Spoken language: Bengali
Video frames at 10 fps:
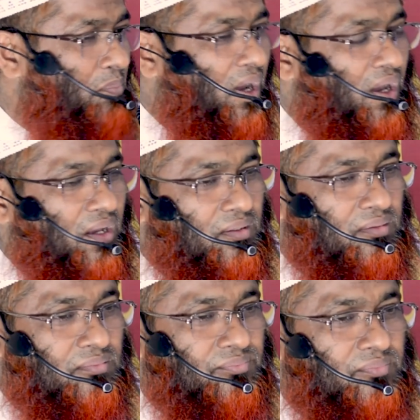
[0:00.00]
উম্মা
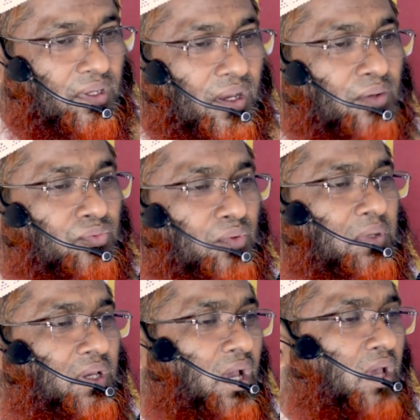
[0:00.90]
আংতুম
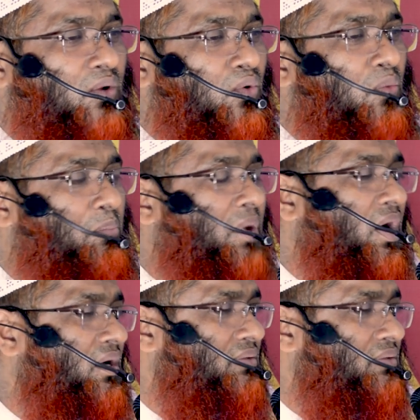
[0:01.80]
হিলালুল উম্মা